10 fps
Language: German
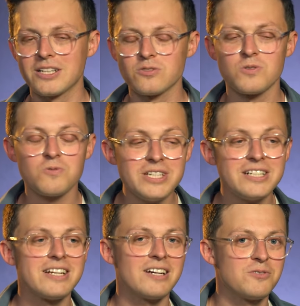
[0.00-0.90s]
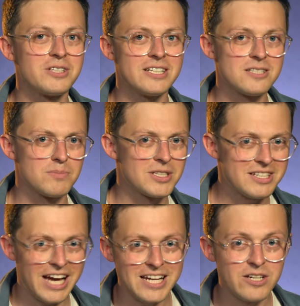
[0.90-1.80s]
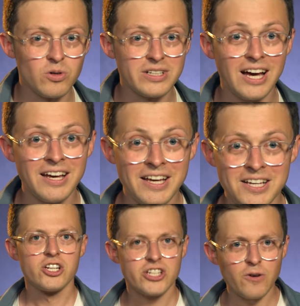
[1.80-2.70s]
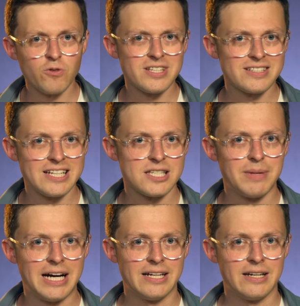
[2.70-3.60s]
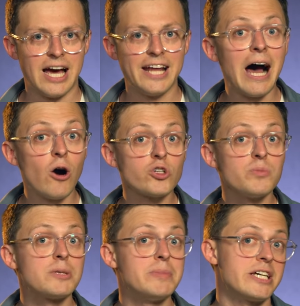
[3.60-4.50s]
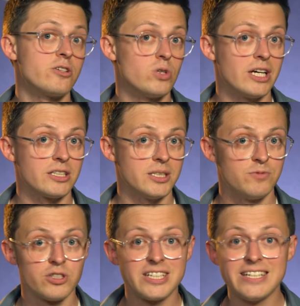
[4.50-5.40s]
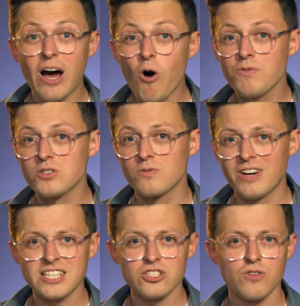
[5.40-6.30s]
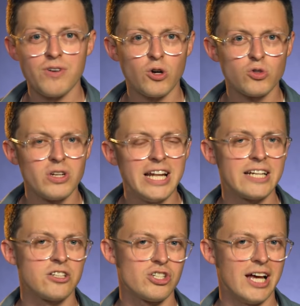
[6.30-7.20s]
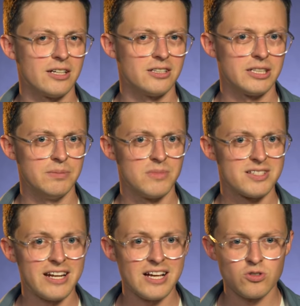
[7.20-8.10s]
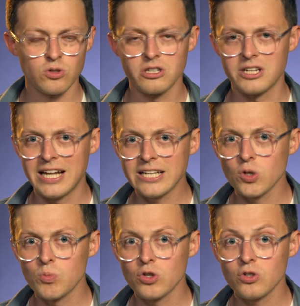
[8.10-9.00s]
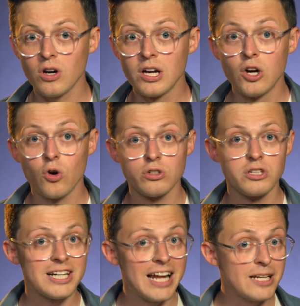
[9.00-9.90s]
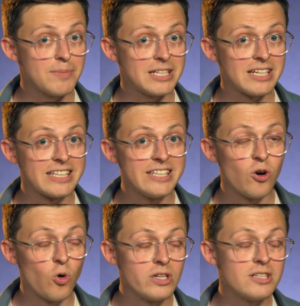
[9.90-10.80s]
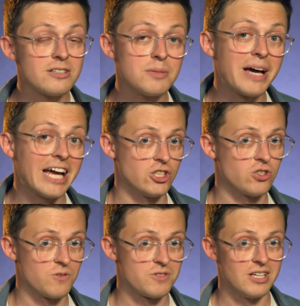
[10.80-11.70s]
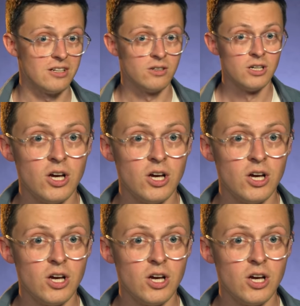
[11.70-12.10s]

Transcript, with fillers: mal ganz kurz vielen Dank für die ganzen Beteiligungen da. Schauen wir uns das Ganze mal an. Ein Auto mit Methanolantrieb wird genau wie so ein Wasserstoffauto elektrisch angetrieben. Es hat also einen Elektromotor und eine kleine Batterie und eine Brennstoffzelle.